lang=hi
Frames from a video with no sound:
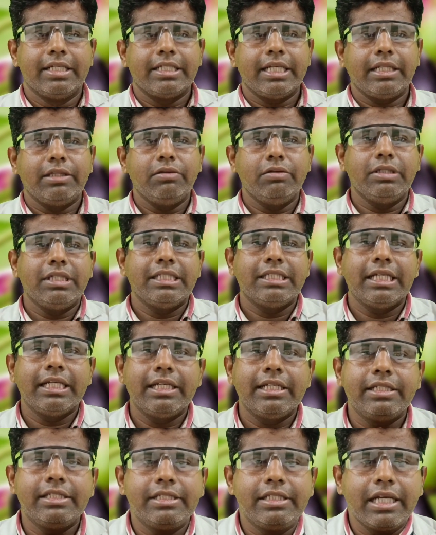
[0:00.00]
साथियों जैसा
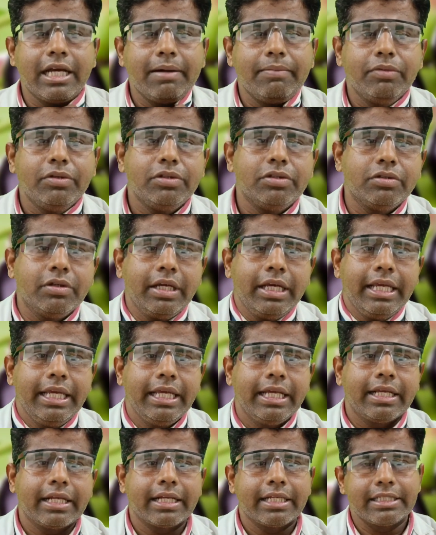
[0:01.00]
कि जामुन जो है
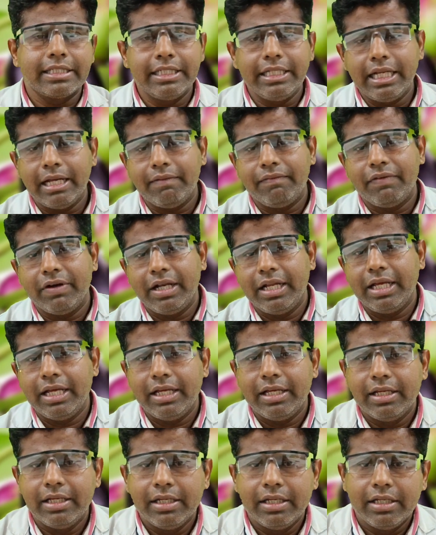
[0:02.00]
एक रसीला फल
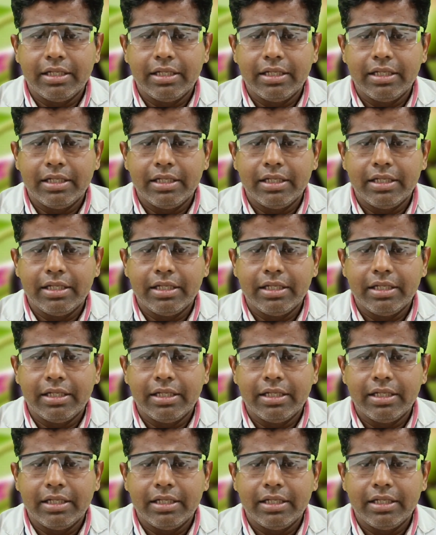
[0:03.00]
है